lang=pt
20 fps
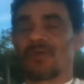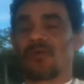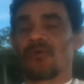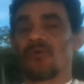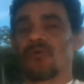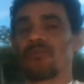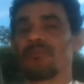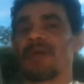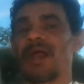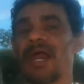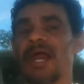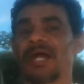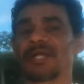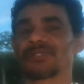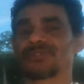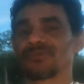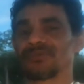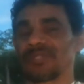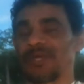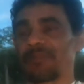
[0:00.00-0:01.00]
O
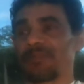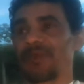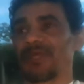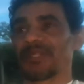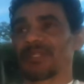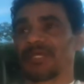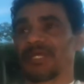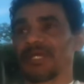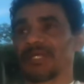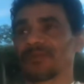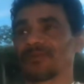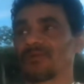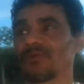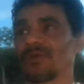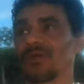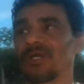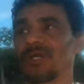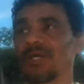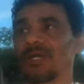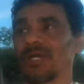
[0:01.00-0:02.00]
macho, dependendo
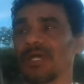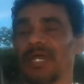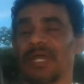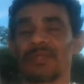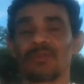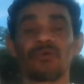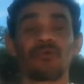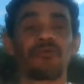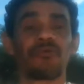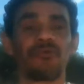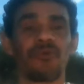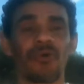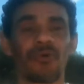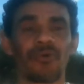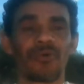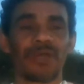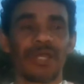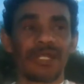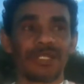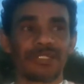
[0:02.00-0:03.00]
é, do
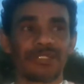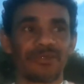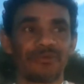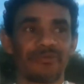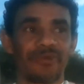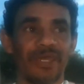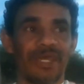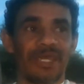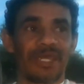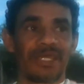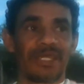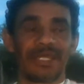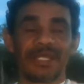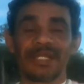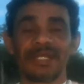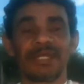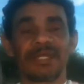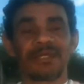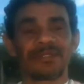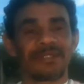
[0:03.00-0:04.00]
fogo que ele tiver,
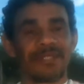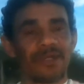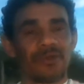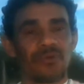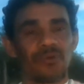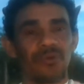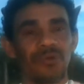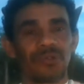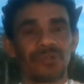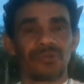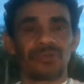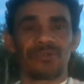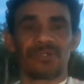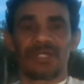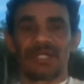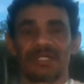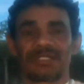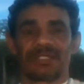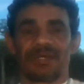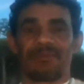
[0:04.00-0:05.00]
ele canta curto,
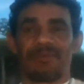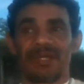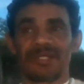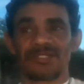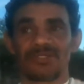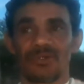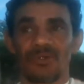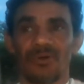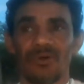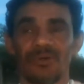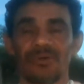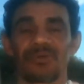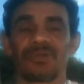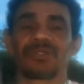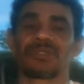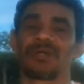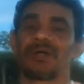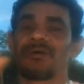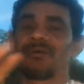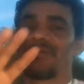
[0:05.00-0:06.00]
canta mais longo,
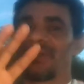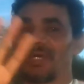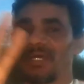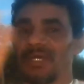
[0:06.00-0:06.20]
então